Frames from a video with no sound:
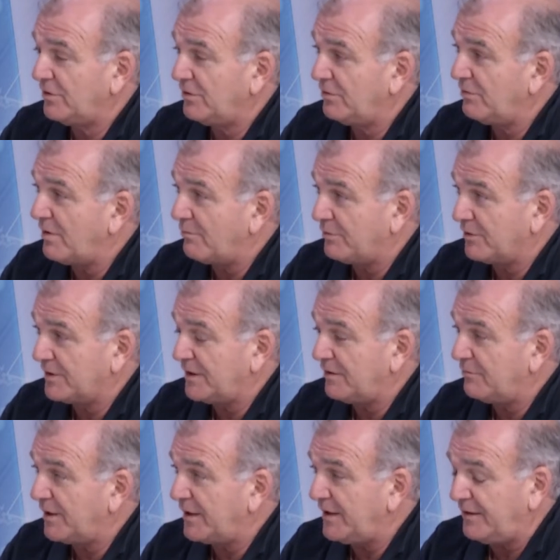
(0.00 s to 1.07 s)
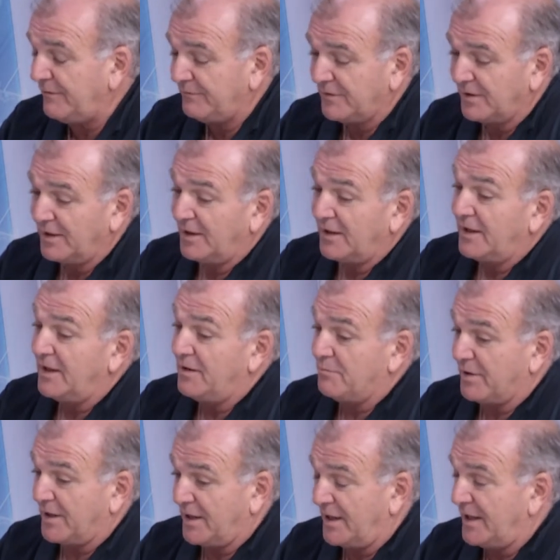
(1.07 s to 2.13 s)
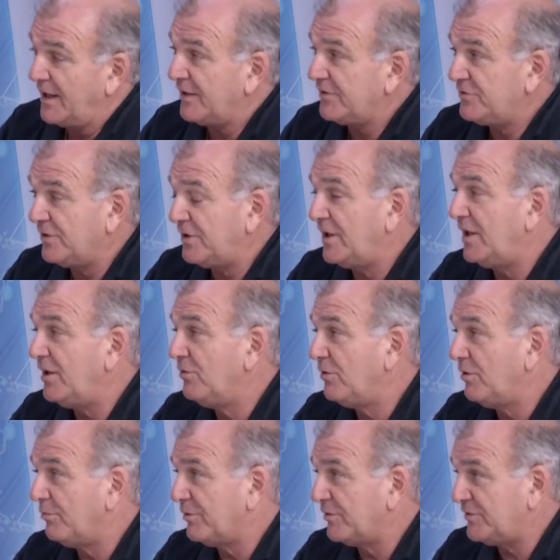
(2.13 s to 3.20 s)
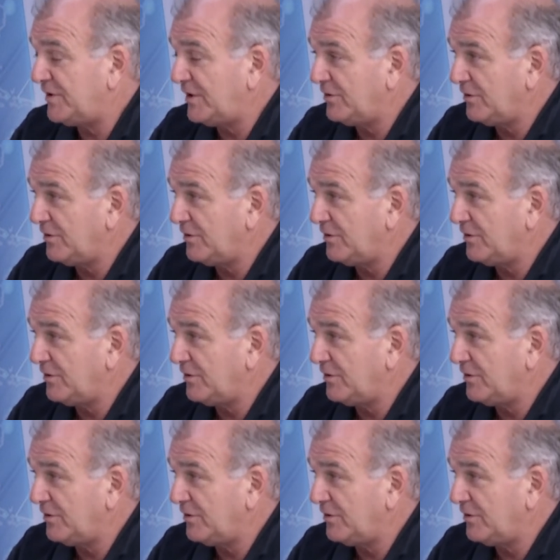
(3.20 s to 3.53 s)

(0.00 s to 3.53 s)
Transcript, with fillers: lo aporta el maní y para la nación es el 1%